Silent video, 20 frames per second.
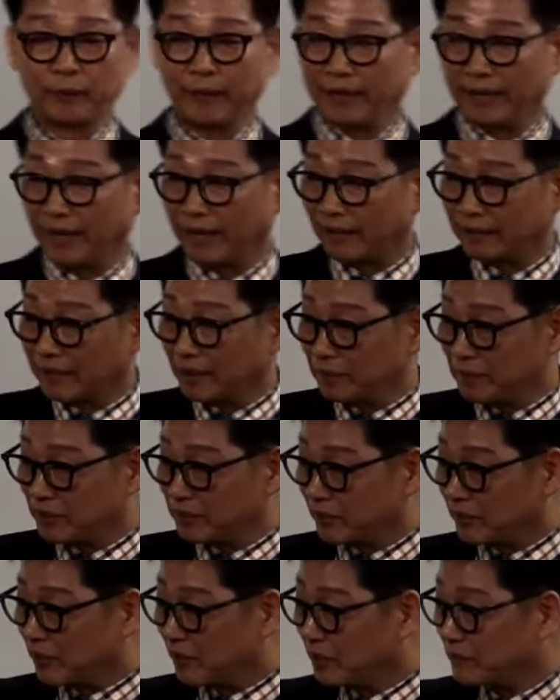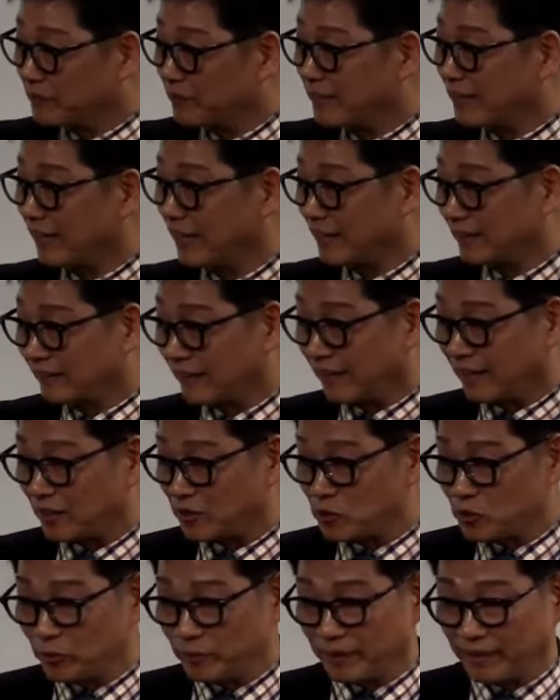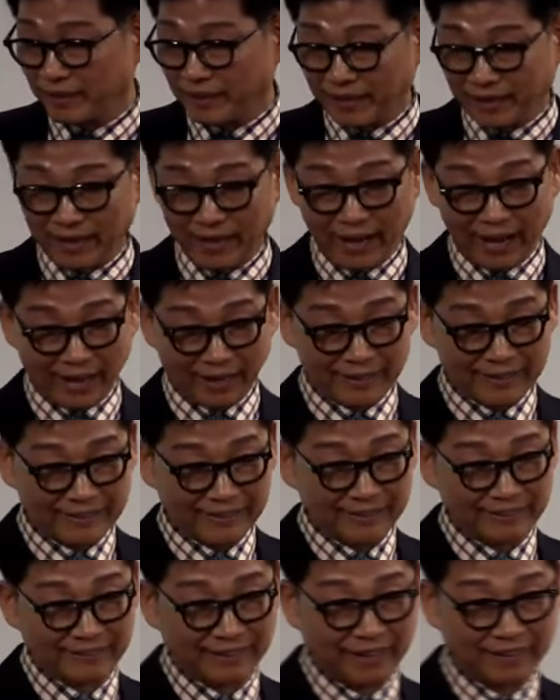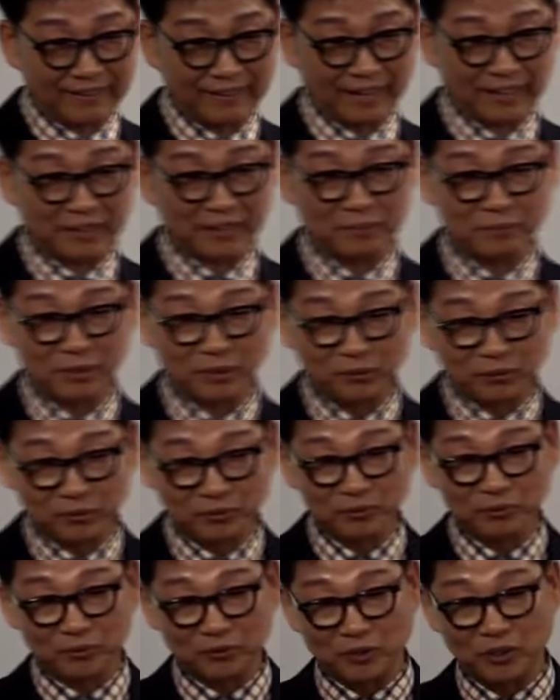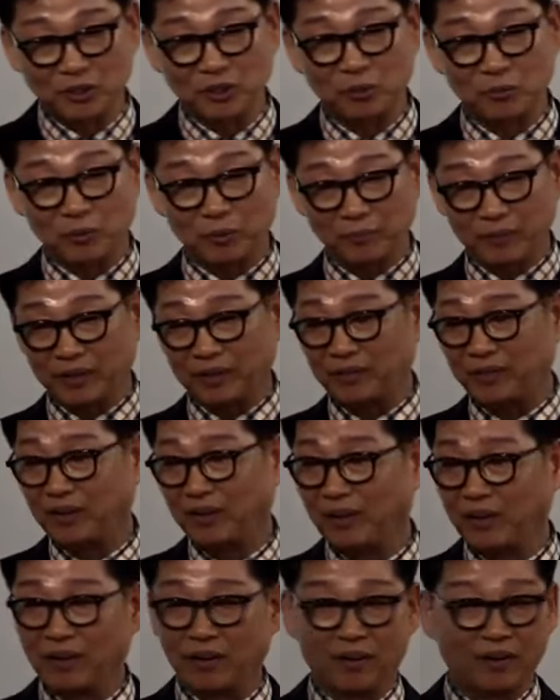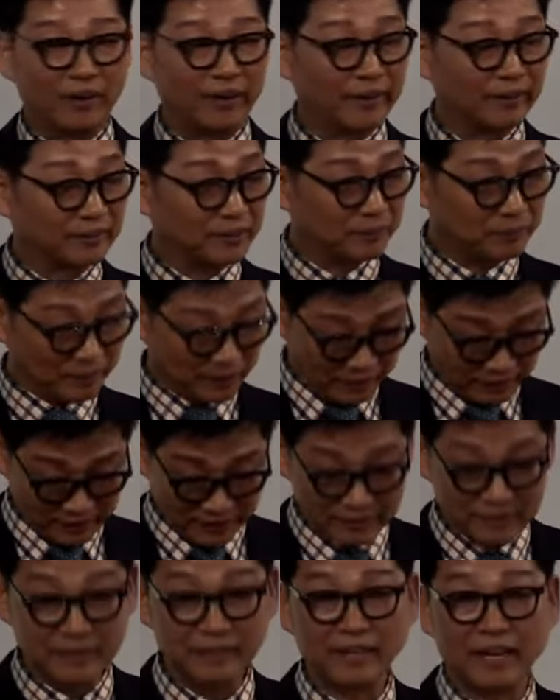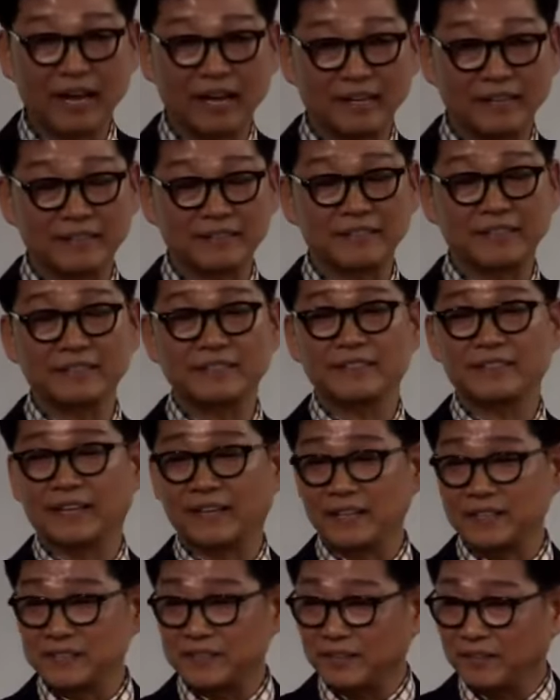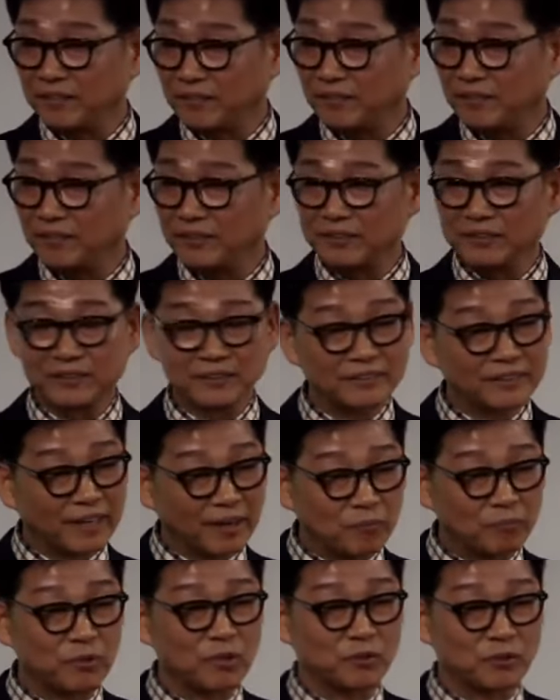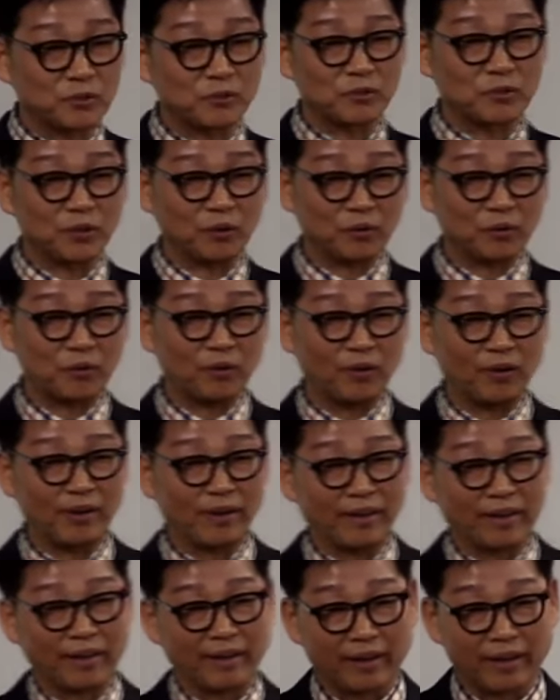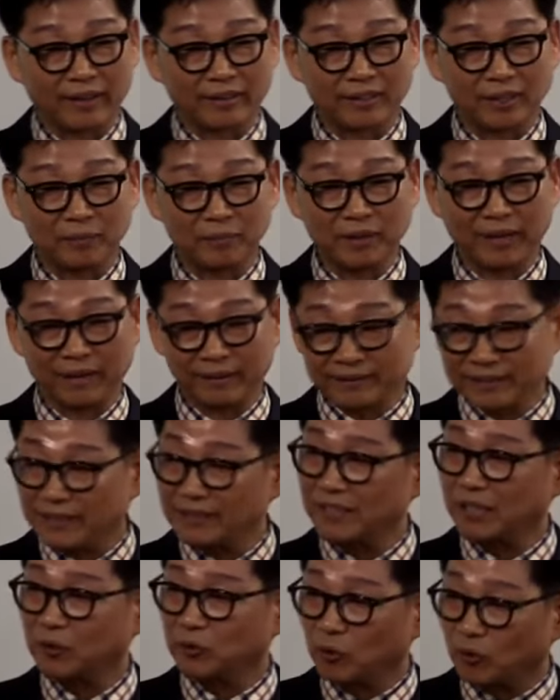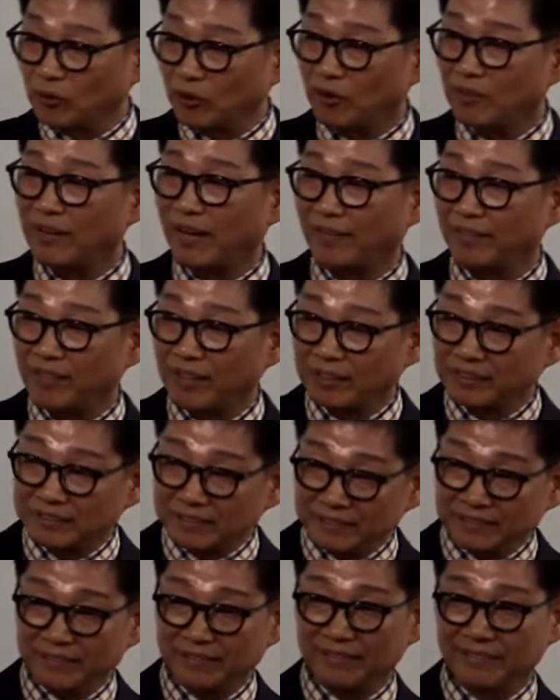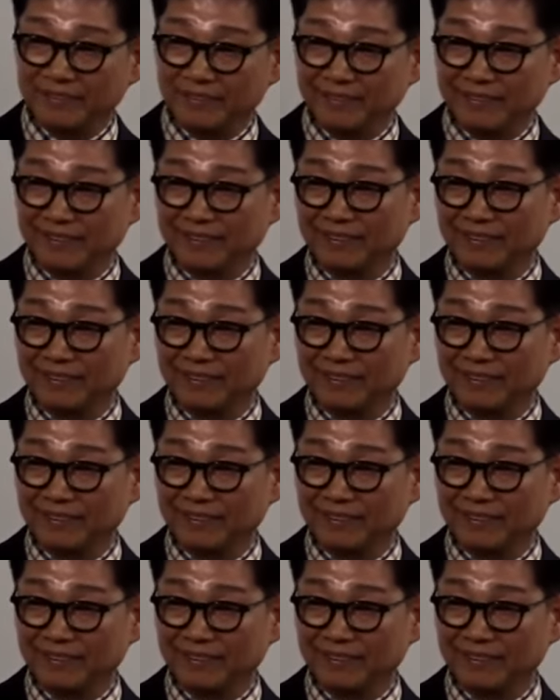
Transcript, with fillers: 주변에 애터미 처음 시작할 때 주변에 아는 지인들한테 애터미를 툭툭 던져보면 애텀이 인제, 인제 시작했어요? 이런 사람도 있을 수 있고 애터미 애터지게 돈은 얼마 안 되거든?